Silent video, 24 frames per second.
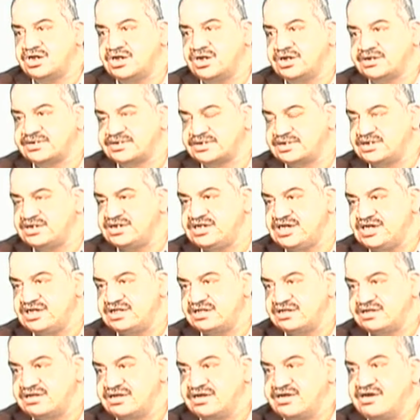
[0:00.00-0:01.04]

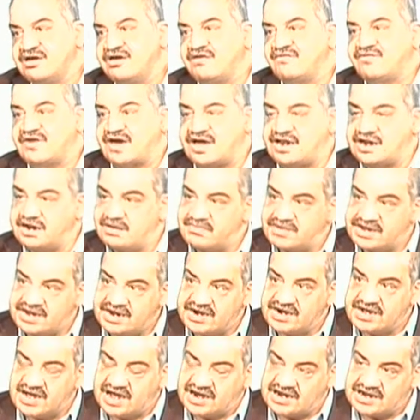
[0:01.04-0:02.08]
الصينيين فاحنا لما
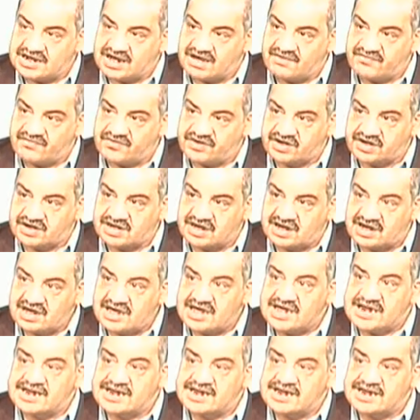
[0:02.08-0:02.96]
نرجع لافريقيا